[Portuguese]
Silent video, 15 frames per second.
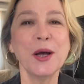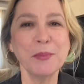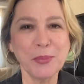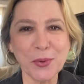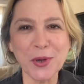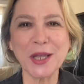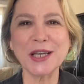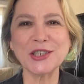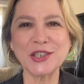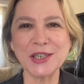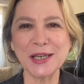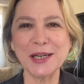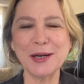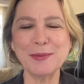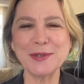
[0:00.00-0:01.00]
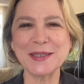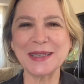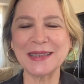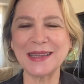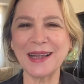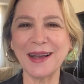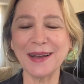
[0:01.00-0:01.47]
porque chegamos
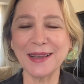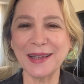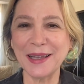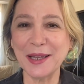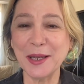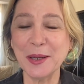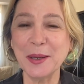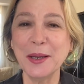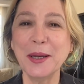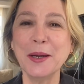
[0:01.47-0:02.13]
até aqui,